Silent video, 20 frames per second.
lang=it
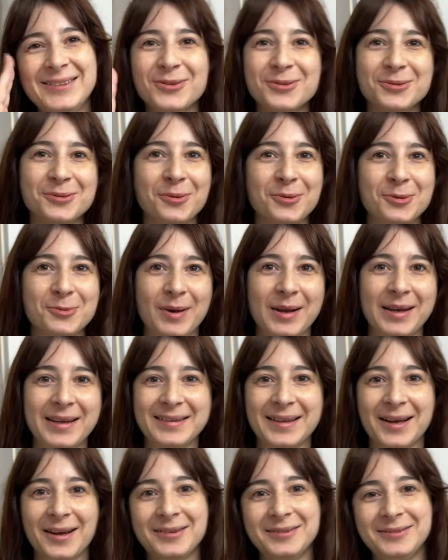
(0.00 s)
non sono
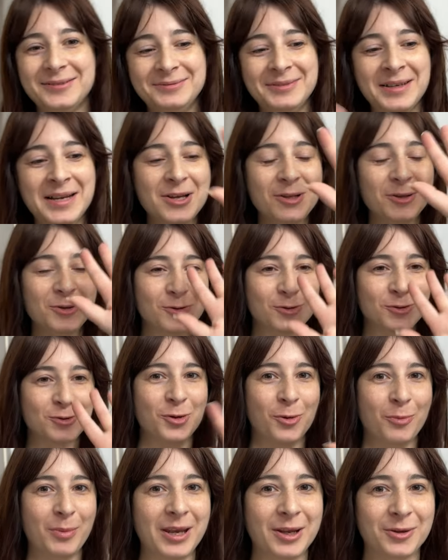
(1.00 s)
sparita,
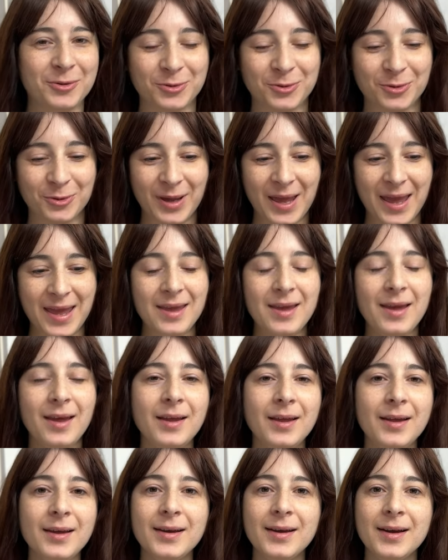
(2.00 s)
sto bene, tutto ok,
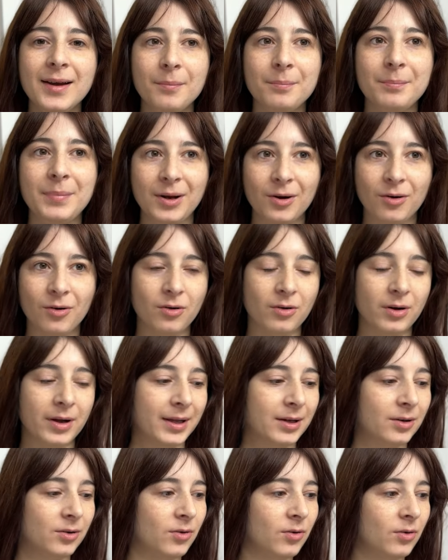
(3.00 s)
però
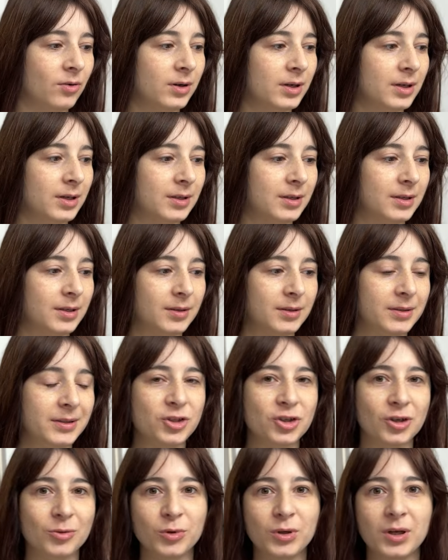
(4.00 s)
ecco, eh,
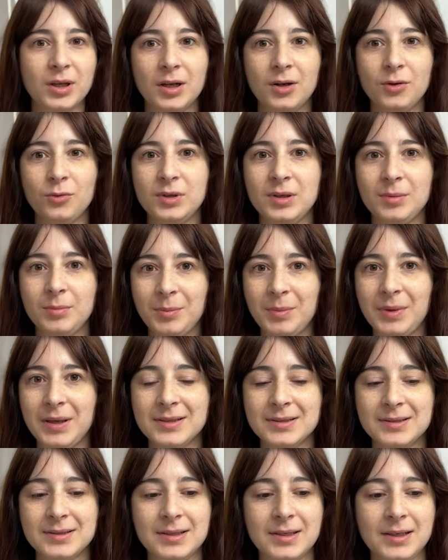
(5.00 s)
diciamo che negli ultimi
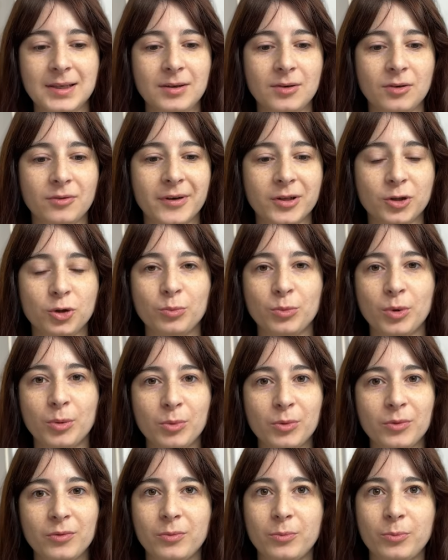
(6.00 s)
mesi ho fatto un po'
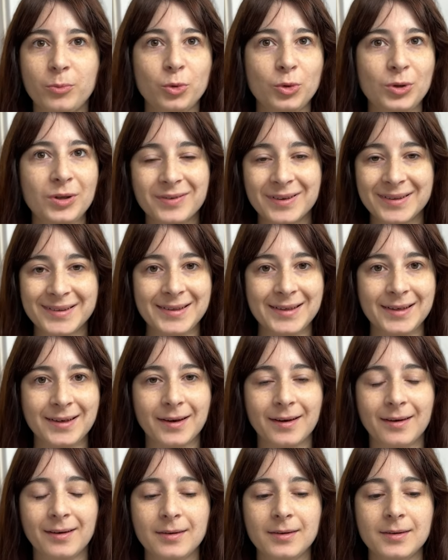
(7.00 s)
più, più di
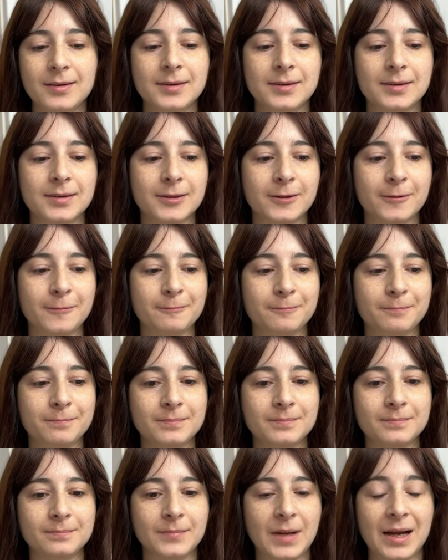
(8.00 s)
fatica, eh,
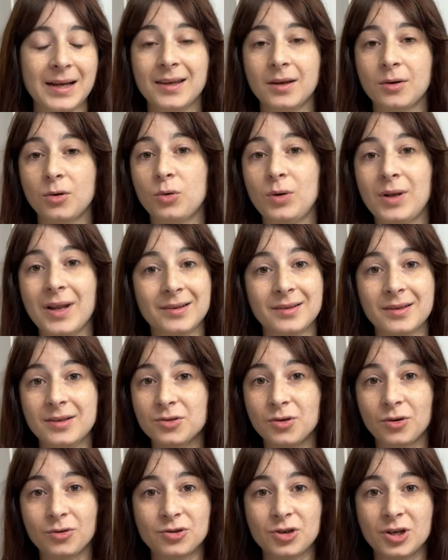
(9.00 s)
anche con gli altri
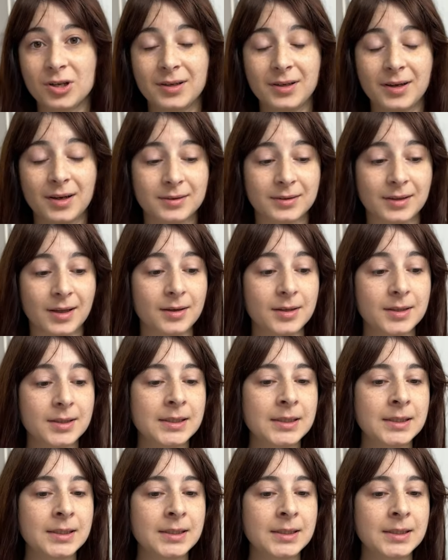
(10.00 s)
social in realtà,